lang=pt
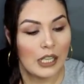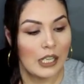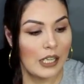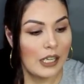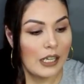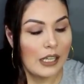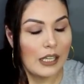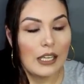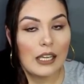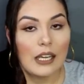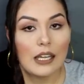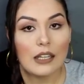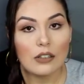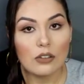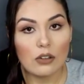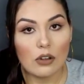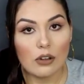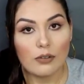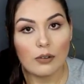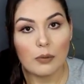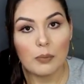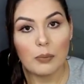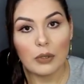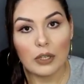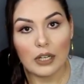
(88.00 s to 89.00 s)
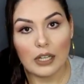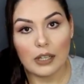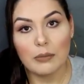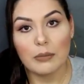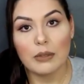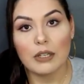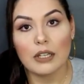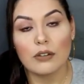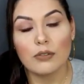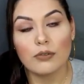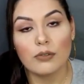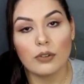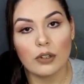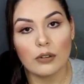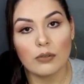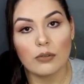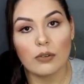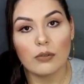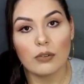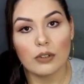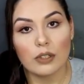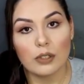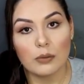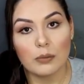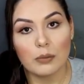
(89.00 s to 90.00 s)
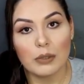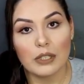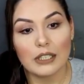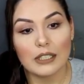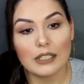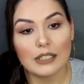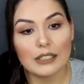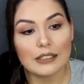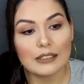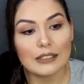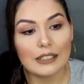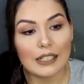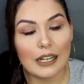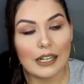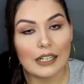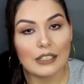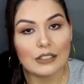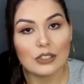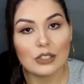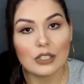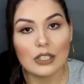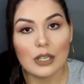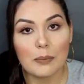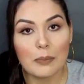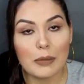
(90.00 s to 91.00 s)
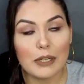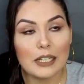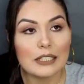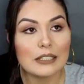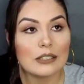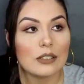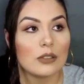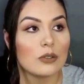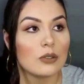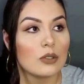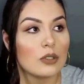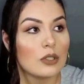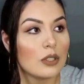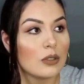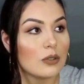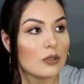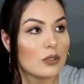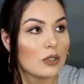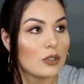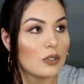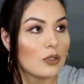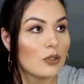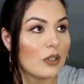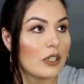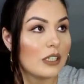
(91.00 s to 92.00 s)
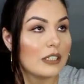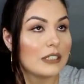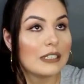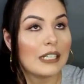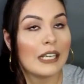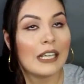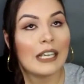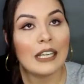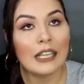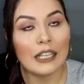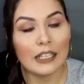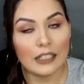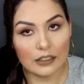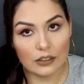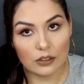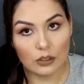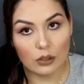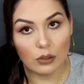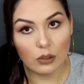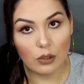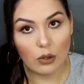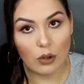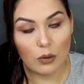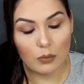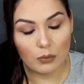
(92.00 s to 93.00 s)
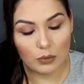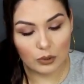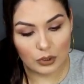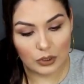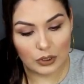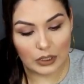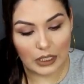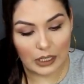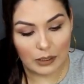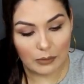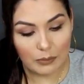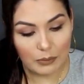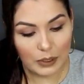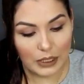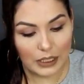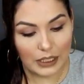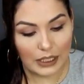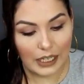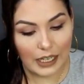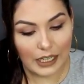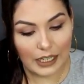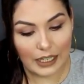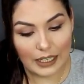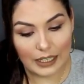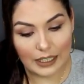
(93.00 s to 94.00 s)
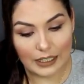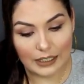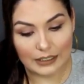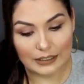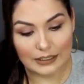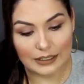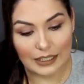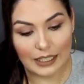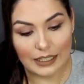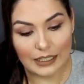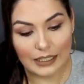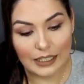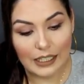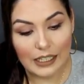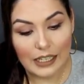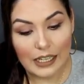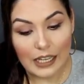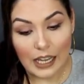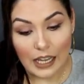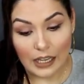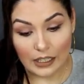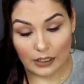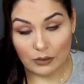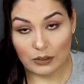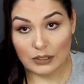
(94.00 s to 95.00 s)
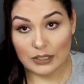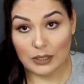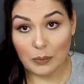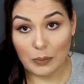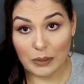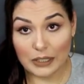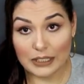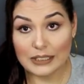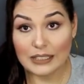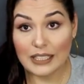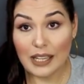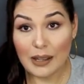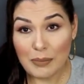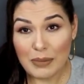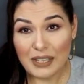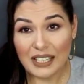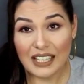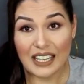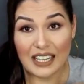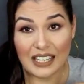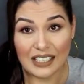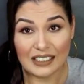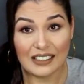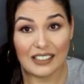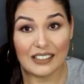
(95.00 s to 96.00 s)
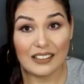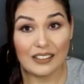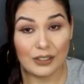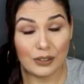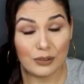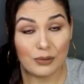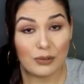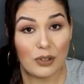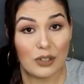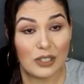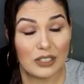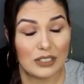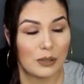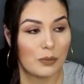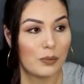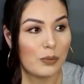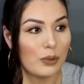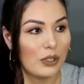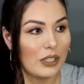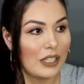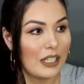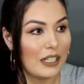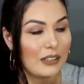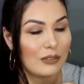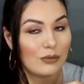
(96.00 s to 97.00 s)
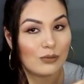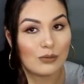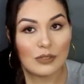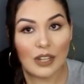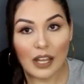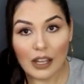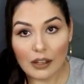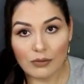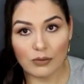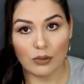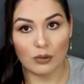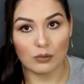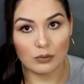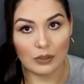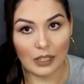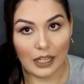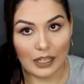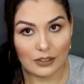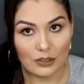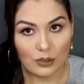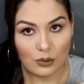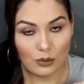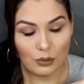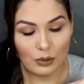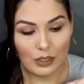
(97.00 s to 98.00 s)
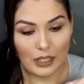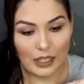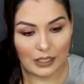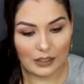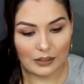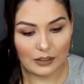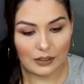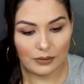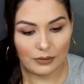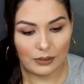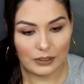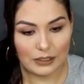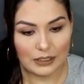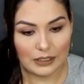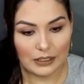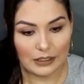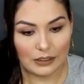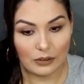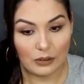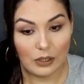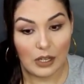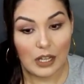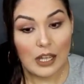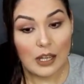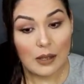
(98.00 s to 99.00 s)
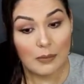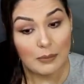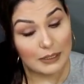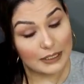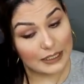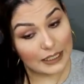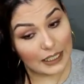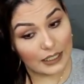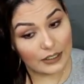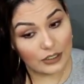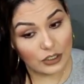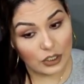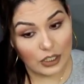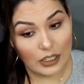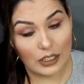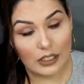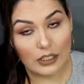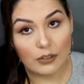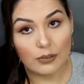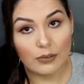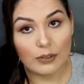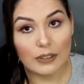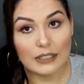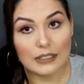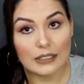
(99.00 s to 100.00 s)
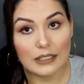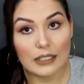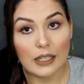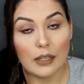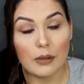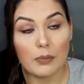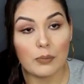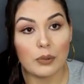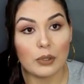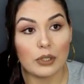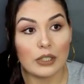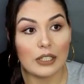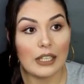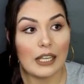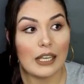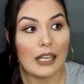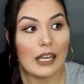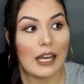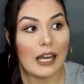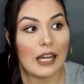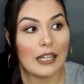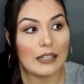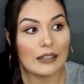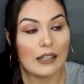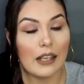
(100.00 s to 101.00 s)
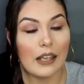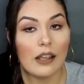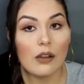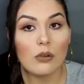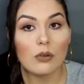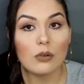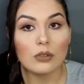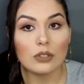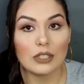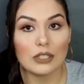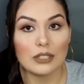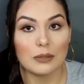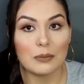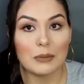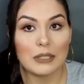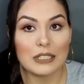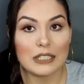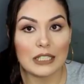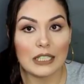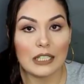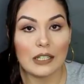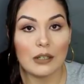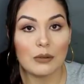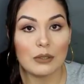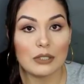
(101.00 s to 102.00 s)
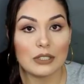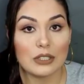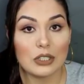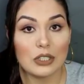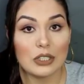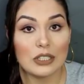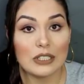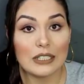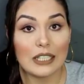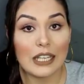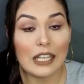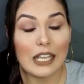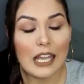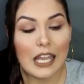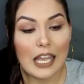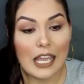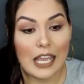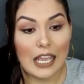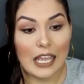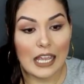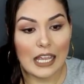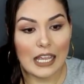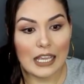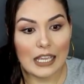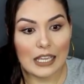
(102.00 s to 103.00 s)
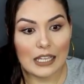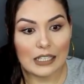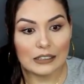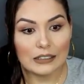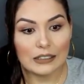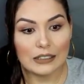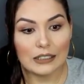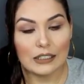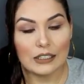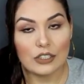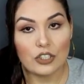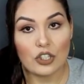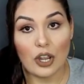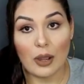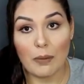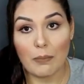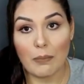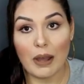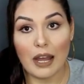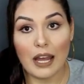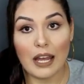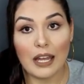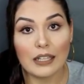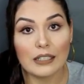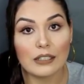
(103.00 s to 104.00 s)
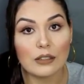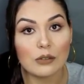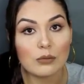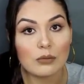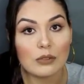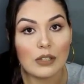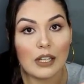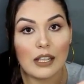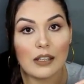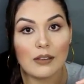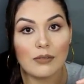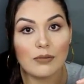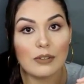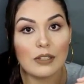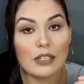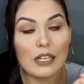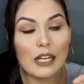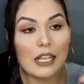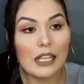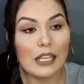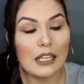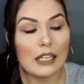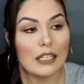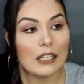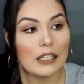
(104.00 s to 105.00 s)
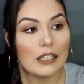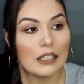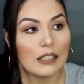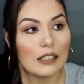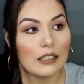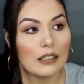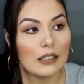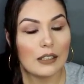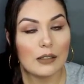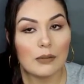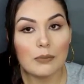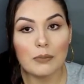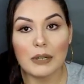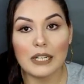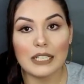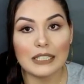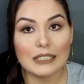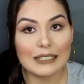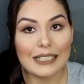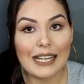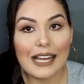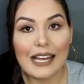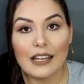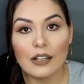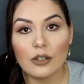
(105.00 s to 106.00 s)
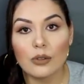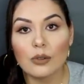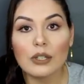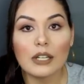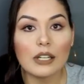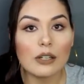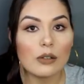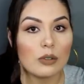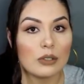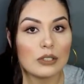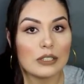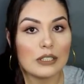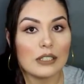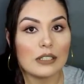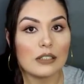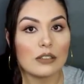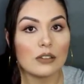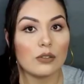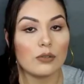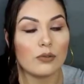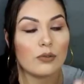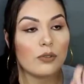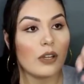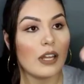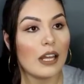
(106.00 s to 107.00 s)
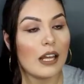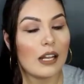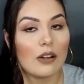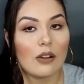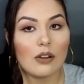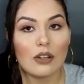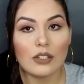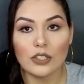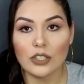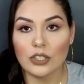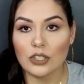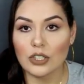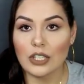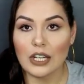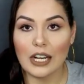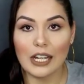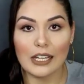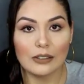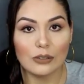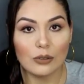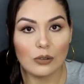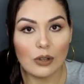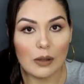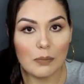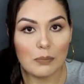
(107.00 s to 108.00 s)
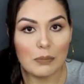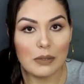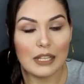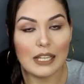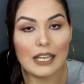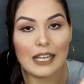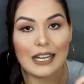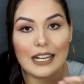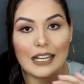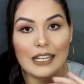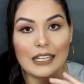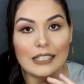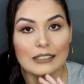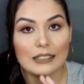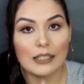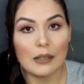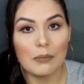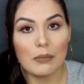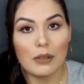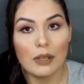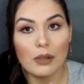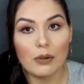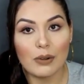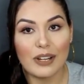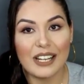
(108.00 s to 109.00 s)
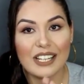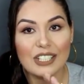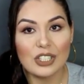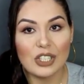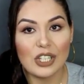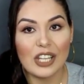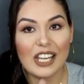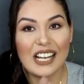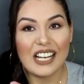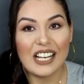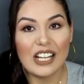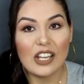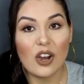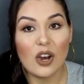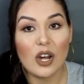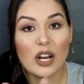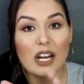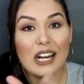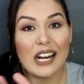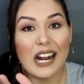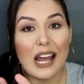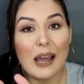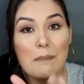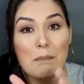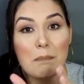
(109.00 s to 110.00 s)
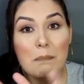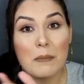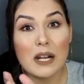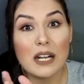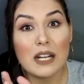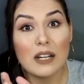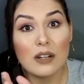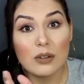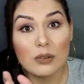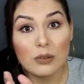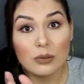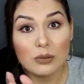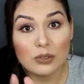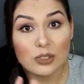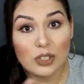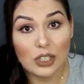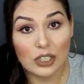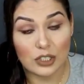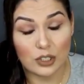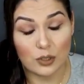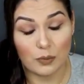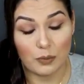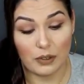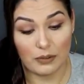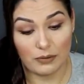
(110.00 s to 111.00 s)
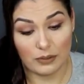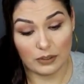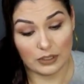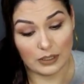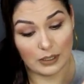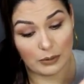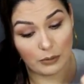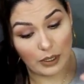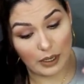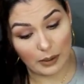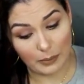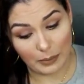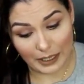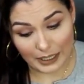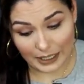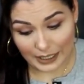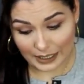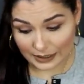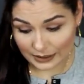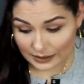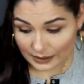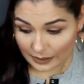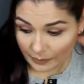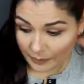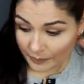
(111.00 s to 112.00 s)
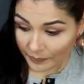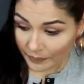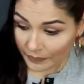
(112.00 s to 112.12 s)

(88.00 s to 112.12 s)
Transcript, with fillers: E a nova polêmica foi envolvendo Bianca Andrade, que apareceu nos seus stories rindo, como sempre, né? Aquela risada que você percebe que ela tá nervosa porque ela não tá à vontade com o que ela tá fazendo. Mas ela tinha que fazer, porque até onde as más línguas dizem, esse jabá não teve nem empresário negociando, foi a loja direto com a Bia, ela recebeu o cachê ali, ó, na mão, gente, para fazer a bagaça.